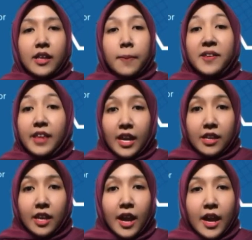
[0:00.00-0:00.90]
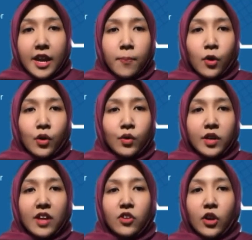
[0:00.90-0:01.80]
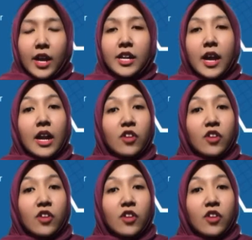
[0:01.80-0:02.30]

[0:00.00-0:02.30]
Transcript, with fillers: terbesar terhadap produk nasional dengan